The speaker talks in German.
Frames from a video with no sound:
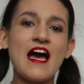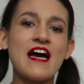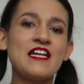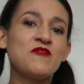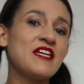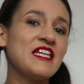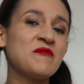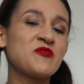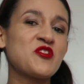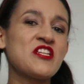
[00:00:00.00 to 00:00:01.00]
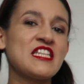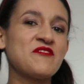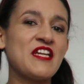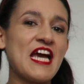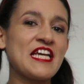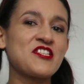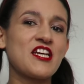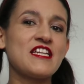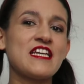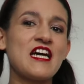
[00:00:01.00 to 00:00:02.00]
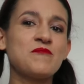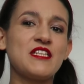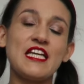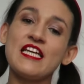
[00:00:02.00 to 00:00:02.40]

Hallo ihr Lieben, schön, dass ihr wieder eingeschaltet habt.